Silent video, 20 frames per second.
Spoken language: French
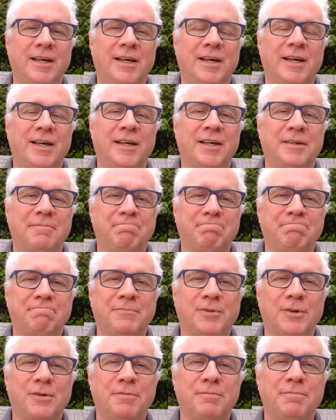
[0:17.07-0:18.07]
Euh,
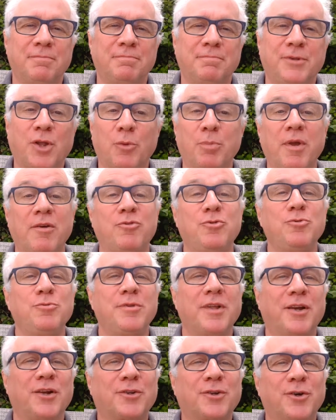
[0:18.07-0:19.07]
donc, bienvenue
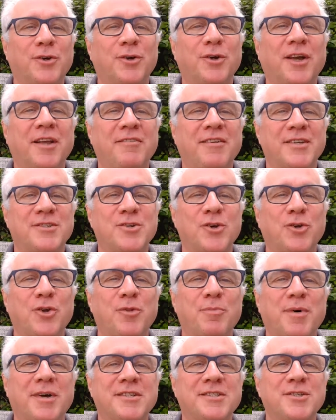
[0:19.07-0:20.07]
dans notre réflexion,
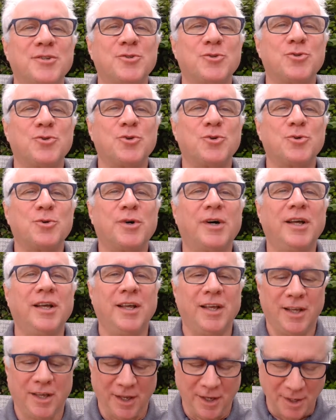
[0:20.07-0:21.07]
notre pensée du jour
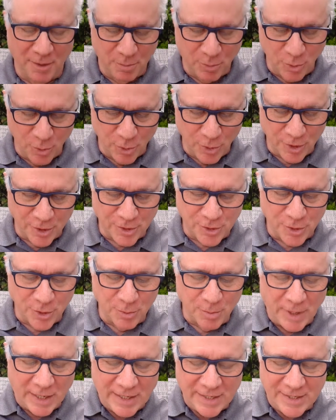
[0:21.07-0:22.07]
euh, pour ce
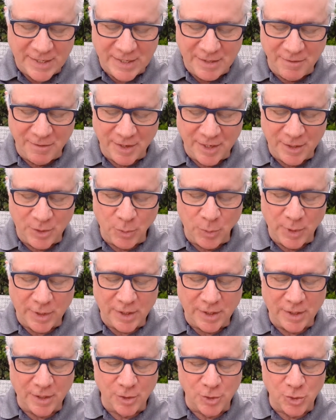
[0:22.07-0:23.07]
mardi
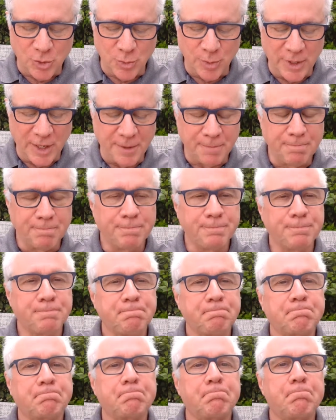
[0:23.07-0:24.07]
28 juillet
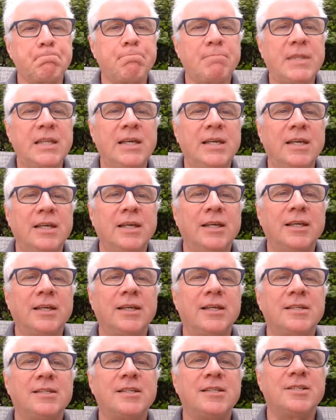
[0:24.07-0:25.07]

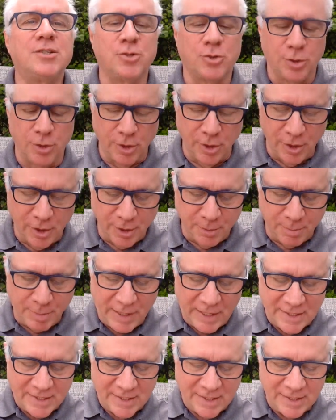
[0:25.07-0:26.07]
qui s'intitule
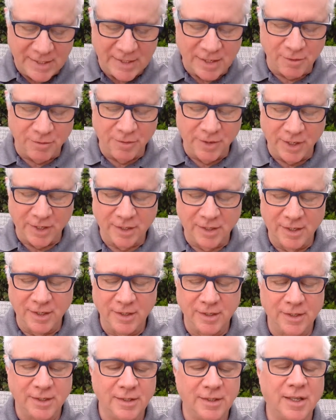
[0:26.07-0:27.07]
Placer sa
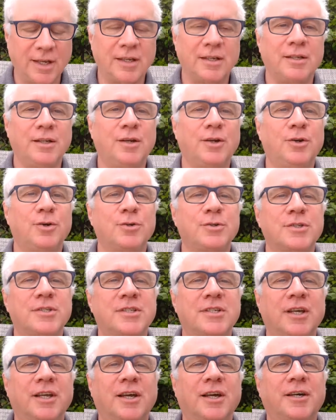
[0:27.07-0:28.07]
fierté dans le
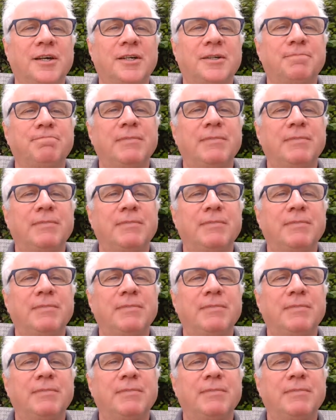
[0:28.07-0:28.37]
Seigneur.